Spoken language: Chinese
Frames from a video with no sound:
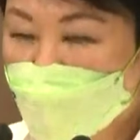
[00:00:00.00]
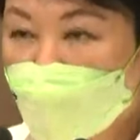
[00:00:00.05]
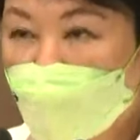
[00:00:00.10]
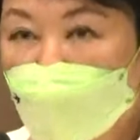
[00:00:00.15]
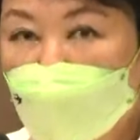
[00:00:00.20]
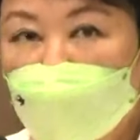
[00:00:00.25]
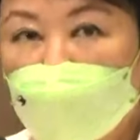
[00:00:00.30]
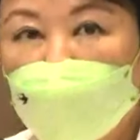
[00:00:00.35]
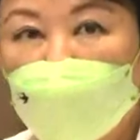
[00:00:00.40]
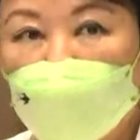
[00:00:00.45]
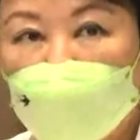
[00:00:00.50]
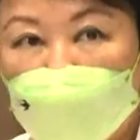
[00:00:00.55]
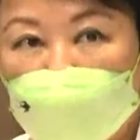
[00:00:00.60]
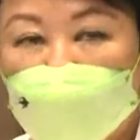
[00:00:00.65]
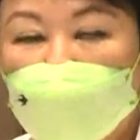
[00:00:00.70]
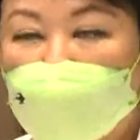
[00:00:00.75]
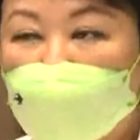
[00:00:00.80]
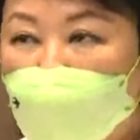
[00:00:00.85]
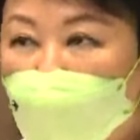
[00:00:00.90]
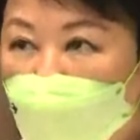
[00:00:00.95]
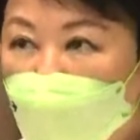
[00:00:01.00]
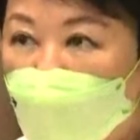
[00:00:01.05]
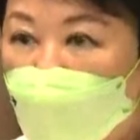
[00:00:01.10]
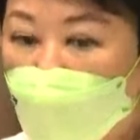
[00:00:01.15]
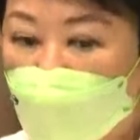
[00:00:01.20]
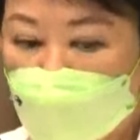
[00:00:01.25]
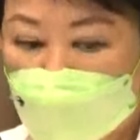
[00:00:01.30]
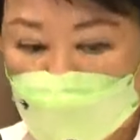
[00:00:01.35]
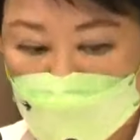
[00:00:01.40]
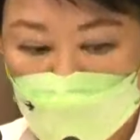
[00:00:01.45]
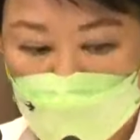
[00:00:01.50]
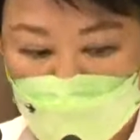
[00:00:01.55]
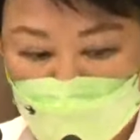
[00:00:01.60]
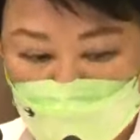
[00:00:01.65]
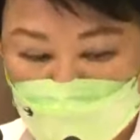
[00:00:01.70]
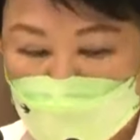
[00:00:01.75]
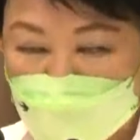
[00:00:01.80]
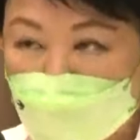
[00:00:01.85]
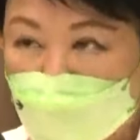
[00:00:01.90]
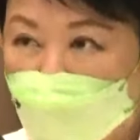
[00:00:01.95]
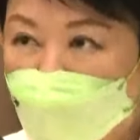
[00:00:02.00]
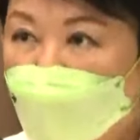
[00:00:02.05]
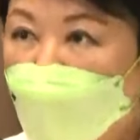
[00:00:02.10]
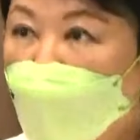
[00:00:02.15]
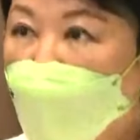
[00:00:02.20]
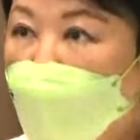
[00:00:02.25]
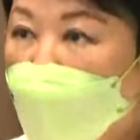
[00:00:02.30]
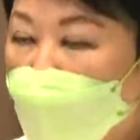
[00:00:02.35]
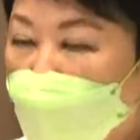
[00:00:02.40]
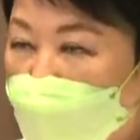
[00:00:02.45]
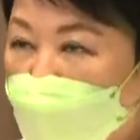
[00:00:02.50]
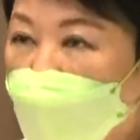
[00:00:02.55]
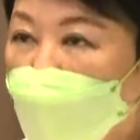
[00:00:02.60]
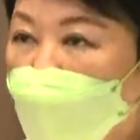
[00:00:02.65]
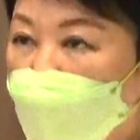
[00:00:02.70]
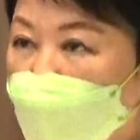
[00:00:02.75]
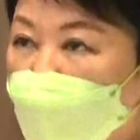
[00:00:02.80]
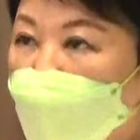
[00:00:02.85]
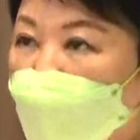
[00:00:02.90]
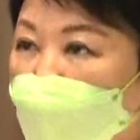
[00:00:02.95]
当然，我也看到这段时间很